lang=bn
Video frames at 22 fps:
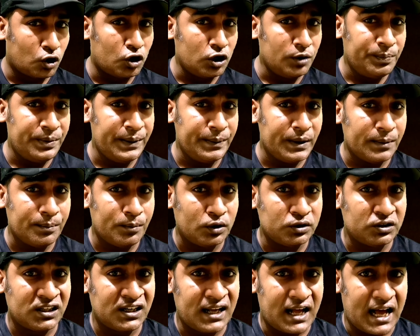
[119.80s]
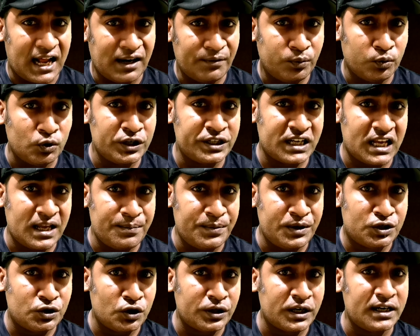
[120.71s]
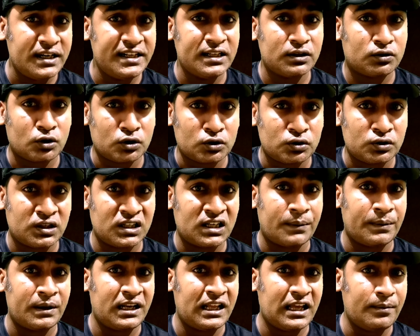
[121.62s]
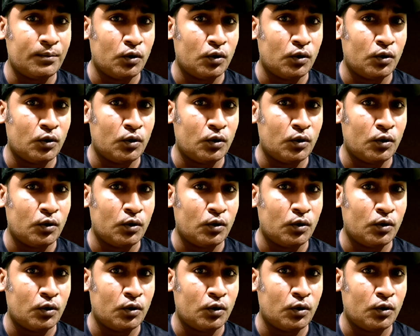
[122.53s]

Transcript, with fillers: তখন বিমানবন্দরের আন পুলিশ এই বিষয়টা নিয়ে তদন্তে নামেন এই